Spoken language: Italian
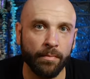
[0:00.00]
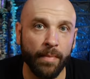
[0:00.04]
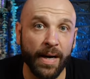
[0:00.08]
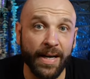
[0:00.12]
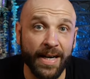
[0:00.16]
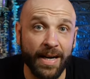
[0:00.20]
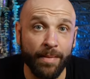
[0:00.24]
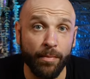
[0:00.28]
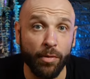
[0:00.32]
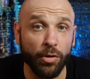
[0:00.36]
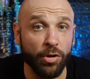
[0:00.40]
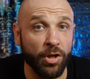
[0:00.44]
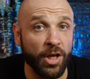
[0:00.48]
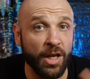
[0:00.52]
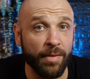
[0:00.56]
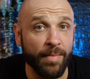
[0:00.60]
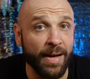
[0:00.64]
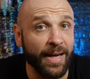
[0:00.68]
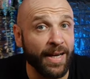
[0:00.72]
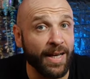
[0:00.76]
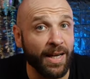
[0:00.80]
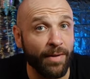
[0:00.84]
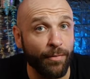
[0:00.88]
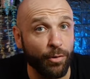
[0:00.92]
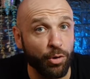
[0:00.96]
Ma nel mondo delle
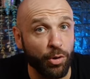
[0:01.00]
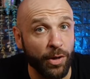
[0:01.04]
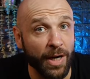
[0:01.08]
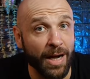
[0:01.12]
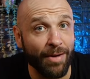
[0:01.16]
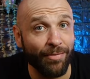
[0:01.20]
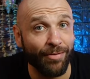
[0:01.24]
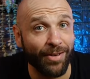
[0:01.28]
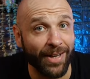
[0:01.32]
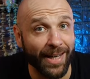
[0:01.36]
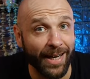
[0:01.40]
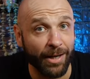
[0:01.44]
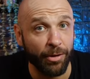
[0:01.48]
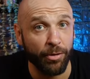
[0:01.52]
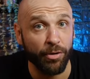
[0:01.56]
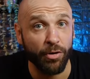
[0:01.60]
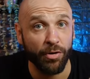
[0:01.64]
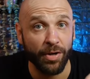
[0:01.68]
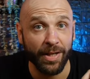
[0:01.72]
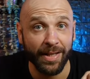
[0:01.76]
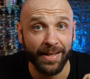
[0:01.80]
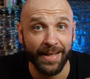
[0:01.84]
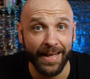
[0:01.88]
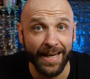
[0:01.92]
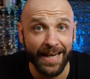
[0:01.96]
macchine fotografiche a noi
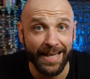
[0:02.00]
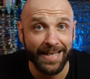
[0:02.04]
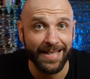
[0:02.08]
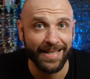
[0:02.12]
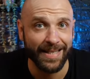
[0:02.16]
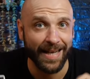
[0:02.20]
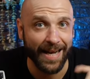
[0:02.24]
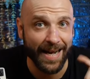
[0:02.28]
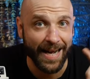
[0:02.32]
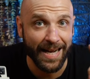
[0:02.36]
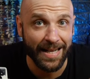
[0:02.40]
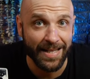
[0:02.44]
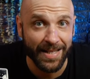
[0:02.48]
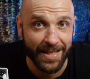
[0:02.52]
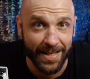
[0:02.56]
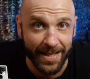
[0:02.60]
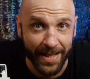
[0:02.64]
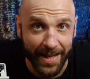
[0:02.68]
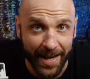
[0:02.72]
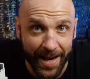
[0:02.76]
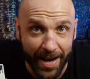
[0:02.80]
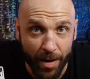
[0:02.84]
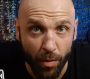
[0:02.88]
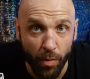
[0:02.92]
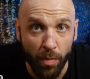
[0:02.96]
non interessa,
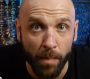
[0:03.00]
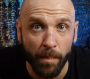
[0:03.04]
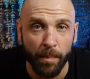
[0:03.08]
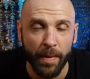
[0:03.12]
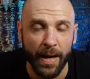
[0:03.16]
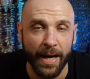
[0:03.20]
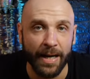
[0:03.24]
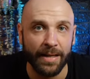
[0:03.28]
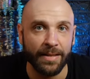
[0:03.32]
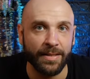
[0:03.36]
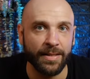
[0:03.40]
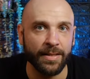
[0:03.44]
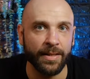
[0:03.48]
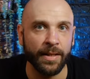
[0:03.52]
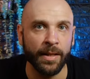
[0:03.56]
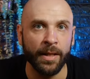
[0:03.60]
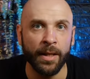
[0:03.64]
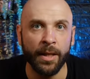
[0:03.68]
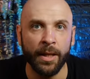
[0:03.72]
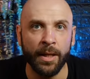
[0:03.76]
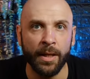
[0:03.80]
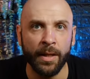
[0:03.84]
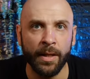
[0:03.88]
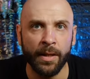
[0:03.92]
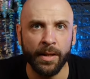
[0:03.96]
anzi è un plus,
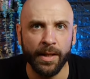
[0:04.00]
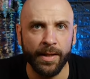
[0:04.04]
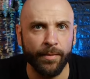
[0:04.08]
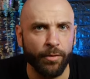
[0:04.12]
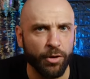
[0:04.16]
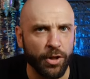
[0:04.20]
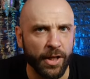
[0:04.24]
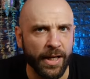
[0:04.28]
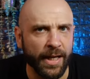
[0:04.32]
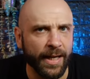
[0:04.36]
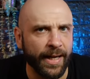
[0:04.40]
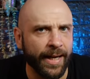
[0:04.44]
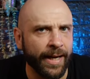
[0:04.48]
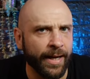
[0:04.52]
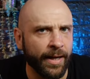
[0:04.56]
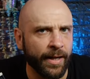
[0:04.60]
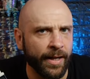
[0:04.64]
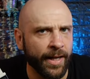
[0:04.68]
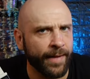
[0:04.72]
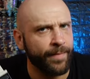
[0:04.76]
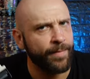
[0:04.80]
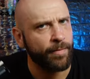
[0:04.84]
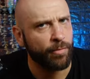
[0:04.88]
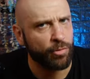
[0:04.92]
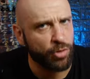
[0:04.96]
devo dire che
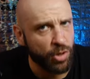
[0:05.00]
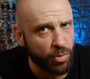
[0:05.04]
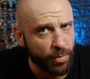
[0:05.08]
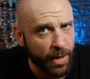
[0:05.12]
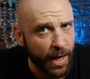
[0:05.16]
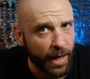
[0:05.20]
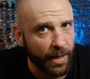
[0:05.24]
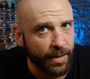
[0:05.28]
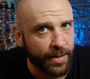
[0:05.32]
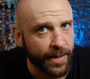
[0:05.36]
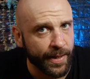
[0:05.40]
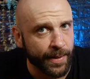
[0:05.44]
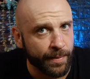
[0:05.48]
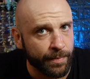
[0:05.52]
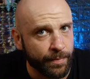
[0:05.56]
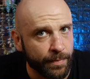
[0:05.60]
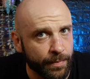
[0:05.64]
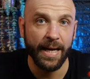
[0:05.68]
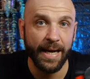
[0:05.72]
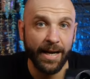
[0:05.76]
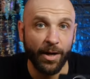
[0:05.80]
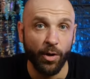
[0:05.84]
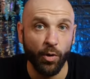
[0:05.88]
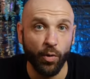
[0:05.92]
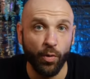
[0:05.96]
ne avevo già un'altra.
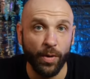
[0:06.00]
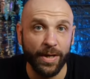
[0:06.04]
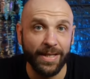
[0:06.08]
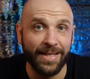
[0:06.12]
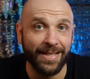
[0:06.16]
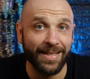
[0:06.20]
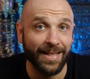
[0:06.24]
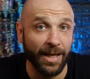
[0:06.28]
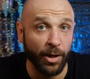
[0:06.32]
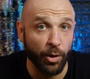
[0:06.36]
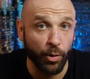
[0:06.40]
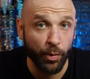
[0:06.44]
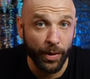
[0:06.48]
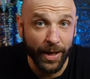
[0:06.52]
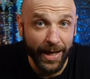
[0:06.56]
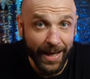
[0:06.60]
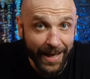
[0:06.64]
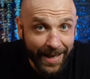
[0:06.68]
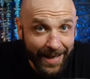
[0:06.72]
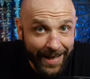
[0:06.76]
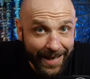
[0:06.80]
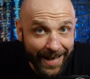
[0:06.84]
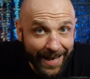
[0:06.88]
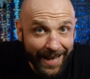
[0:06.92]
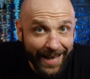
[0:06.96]
È questa qui,
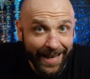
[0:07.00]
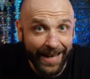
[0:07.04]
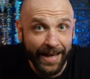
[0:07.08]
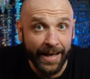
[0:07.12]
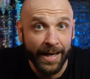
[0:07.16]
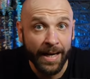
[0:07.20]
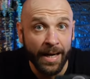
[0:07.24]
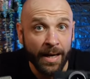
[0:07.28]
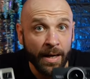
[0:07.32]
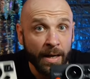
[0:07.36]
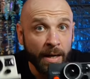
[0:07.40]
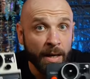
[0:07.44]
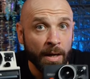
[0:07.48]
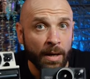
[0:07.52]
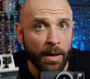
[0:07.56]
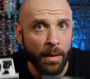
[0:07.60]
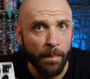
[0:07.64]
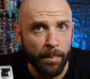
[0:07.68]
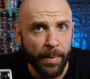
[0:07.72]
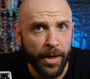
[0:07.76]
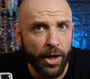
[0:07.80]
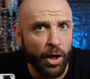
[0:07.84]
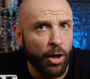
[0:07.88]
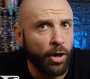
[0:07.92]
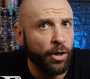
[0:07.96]
nera,
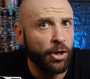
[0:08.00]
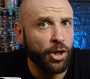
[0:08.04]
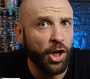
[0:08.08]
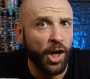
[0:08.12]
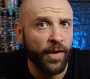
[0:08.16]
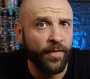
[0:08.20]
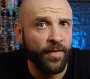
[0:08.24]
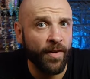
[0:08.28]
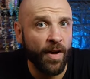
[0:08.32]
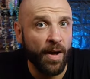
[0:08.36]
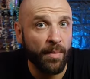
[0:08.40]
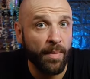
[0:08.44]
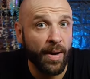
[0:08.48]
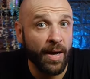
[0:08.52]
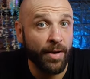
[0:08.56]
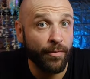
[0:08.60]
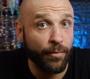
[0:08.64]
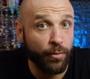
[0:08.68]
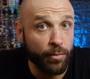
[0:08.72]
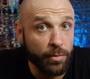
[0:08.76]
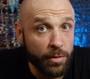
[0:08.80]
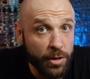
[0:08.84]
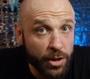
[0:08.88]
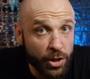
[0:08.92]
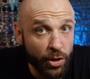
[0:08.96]
però non aveva mai
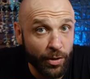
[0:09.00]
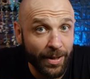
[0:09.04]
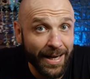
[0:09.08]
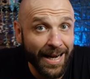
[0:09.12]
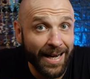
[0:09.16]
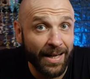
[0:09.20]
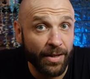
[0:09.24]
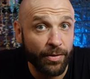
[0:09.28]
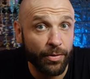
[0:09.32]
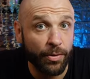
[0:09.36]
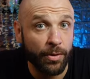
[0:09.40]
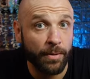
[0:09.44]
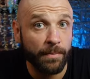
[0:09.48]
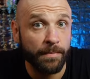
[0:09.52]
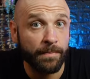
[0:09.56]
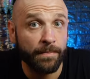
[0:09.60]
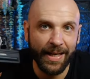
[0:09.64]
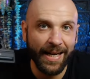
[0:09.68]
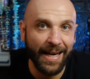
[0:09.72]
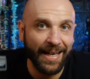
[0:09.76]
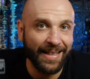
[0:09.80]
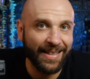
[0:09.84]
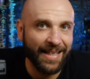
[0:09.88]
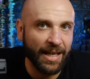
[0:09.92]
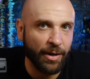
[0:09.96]
funzionato. In
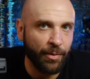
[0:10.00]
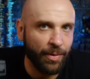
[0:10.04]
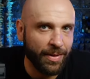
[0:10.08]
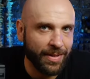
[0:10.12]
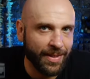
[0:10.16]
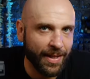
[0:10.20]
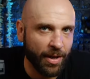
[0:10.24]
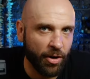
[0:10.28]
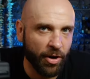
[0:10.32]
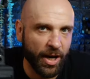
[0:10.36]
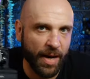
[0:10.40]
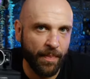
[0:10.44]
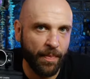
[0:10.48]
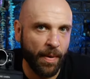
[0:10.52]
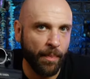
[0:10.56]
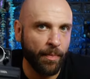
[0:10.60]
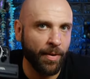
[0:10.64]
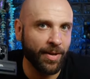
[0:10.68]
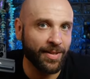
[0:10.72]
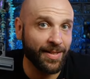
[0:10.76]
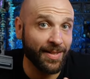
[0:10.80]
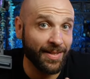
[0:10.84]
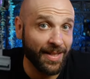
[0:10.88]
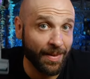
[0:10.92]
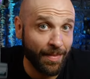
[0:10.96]
realtà questa non è proprio
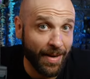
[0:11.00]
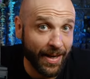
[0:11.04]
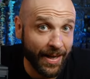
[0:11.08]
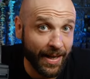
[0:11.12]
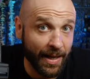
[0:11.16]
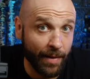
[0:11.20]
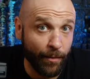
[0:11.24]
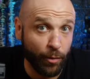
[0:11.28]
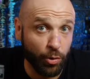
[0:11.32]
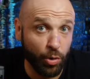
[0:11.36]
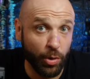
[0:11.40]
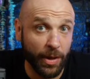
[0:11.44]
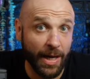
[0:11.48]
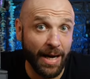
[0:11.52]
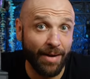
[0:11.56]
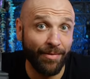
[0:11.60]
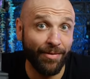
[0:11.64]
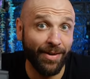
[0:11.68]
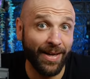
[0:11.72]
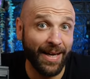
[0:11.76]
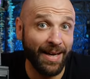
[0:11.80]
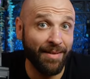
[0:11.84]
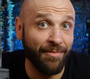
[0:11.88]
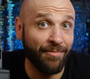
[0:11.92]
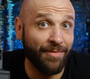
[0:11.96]
la stessa macchina
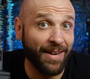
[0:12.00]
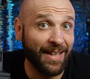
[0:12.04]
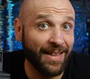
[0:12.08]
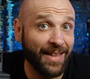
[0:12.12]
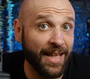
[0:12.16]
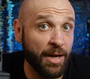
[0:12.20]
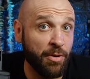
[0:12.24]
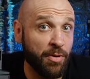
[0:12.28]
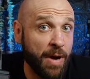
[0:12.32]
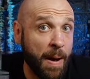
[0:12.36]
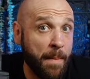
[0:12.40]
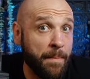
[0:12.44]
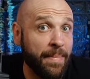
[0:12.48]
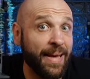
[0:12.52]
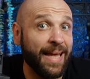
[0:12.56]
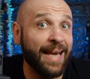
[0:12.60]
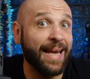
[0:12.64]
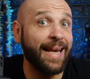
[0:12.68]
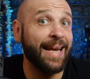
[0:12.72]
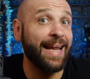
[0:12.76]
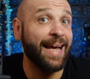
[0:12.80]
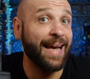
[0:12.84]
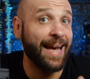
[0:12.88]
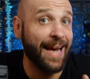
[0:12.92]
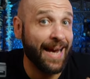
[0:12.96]
fotografica, infatti è una
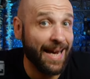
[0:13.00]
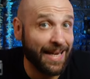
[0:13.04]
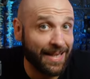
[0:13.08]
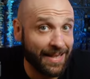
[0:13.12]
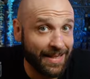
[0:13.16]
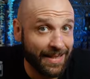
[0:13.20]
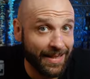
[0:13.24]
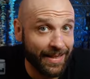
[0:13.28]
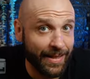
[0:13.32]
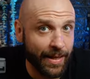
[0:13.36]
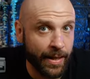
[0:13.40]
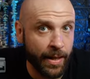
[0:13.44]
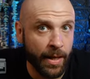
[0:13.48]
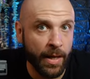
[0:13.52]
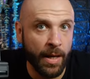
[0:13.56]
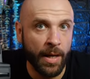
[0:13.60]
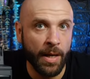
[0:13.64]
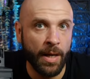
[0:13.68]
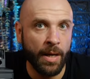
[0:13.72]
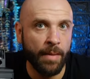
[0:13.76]
1000S